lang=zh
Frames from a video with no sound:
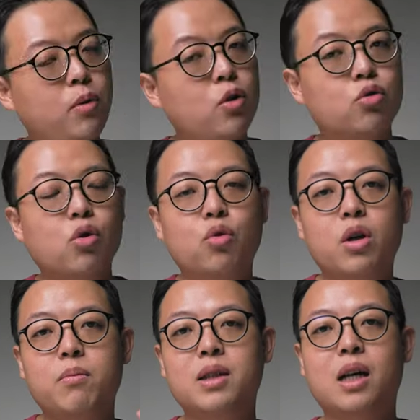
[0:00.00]
譬如说，如
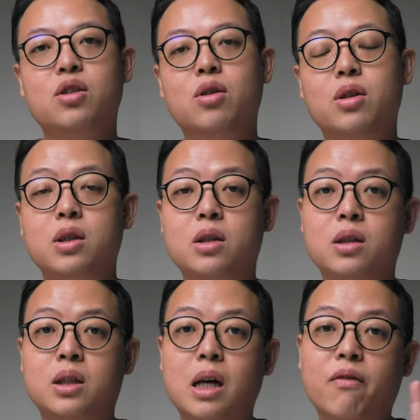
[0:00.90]
果你平常使用的
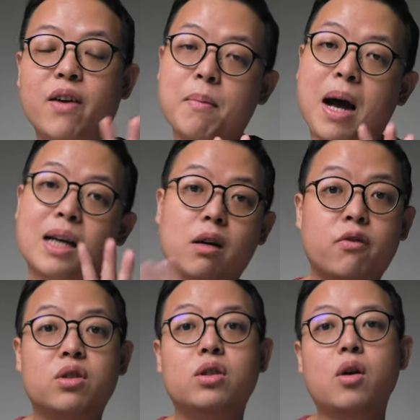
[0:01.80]
是小飞马、小
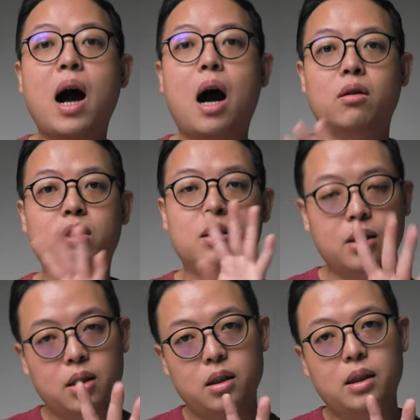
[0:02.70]
富士都好，是
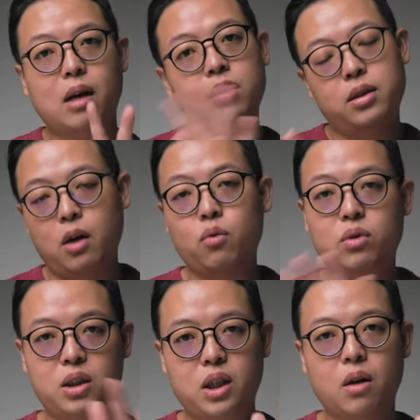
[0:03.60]
四到四点五
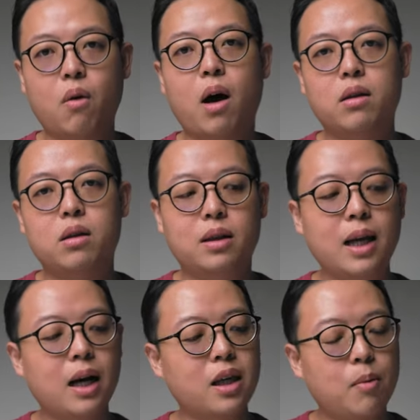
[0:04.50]
之间的话呢，你
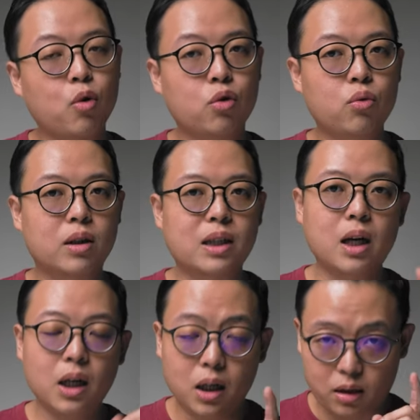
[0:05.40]
大概研磨度要
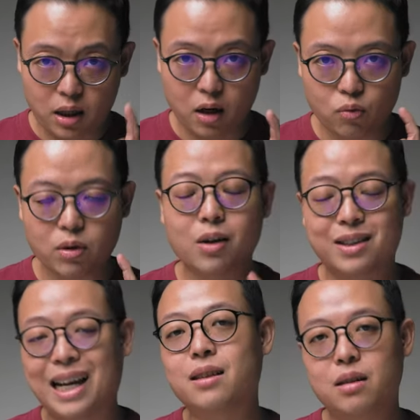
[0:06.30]
在二点五到
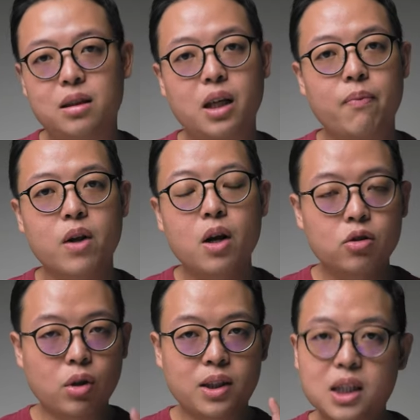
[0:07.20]
三之间，
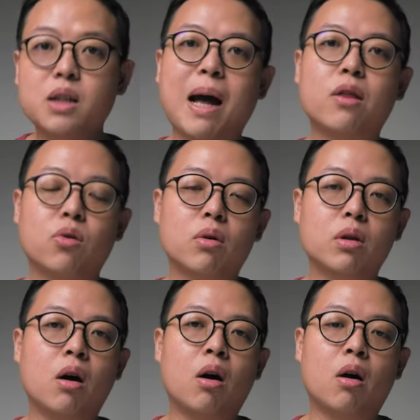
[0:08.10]
所以细蛮多
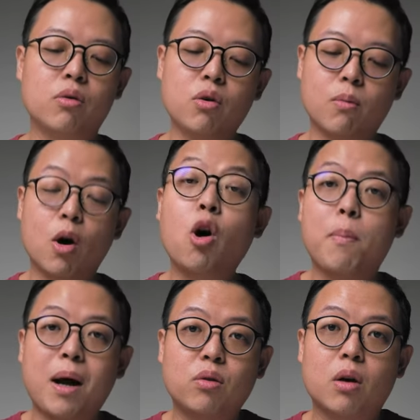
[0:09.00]
的，哈。因为我们后
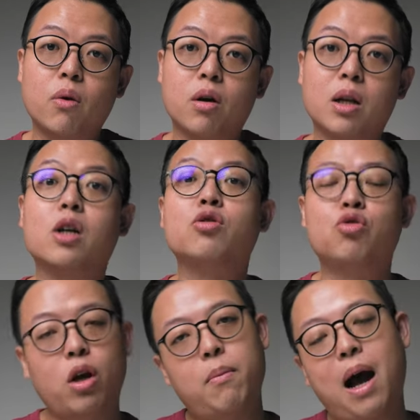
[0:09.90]
半段会用冷
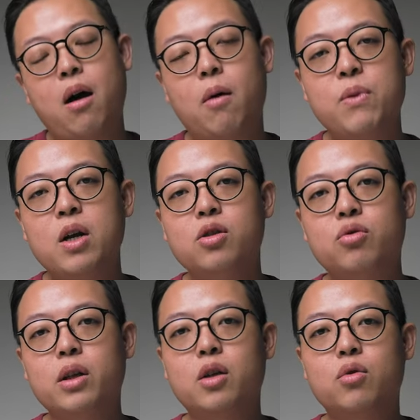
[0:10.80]
水嘛，哈。
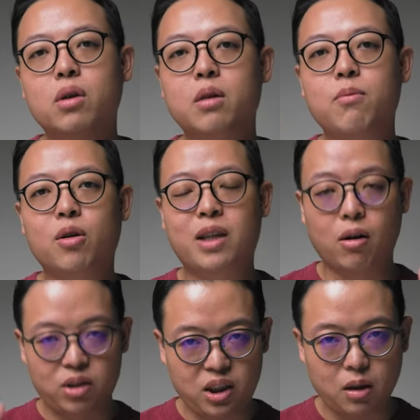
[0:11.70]
所以呢，如果你没有
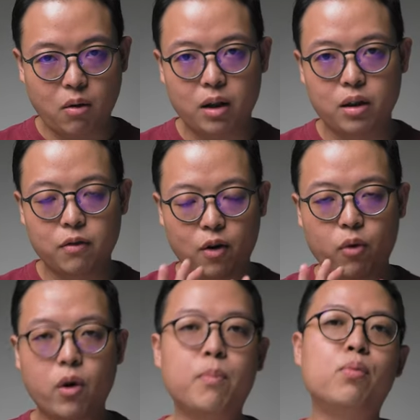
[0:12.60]
调细的话，你的风
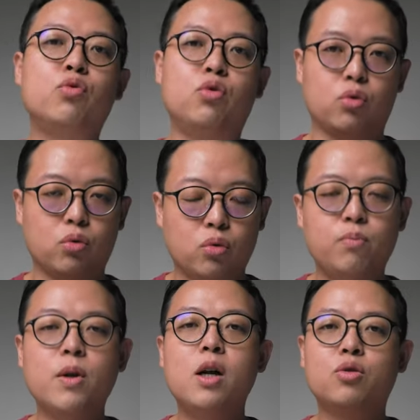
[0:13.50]
味会不
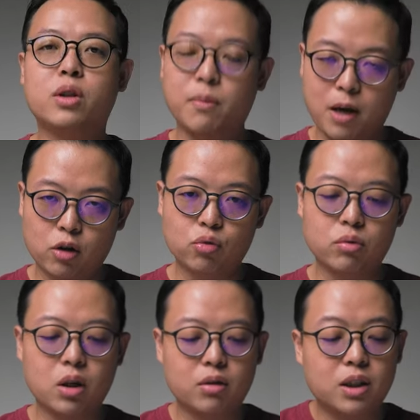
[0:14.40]
足，所以特别要注
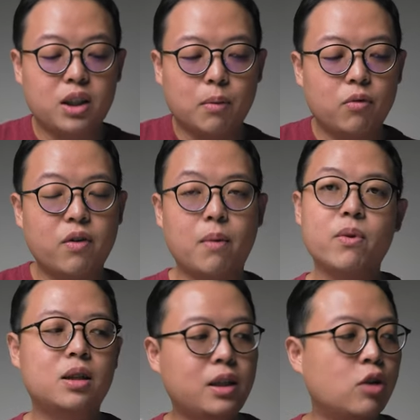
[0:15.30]
意哦。这几个部分
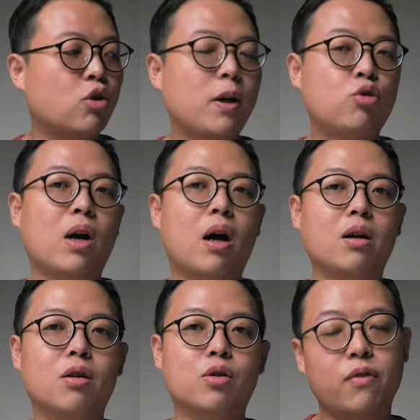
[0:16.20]
事前准备做好以
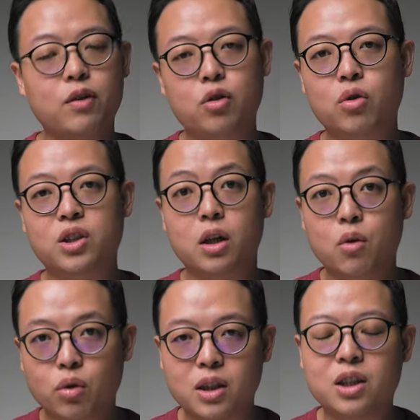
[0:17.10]
后，你会发觉说整个
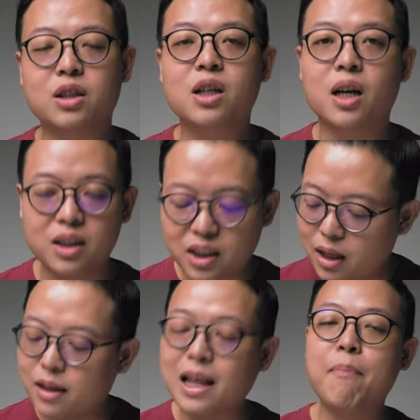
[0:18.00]
过程其实很
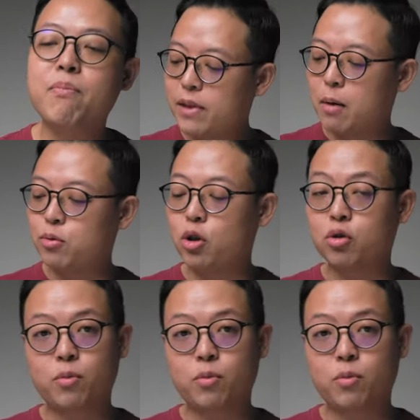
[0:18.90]
简单。那我们就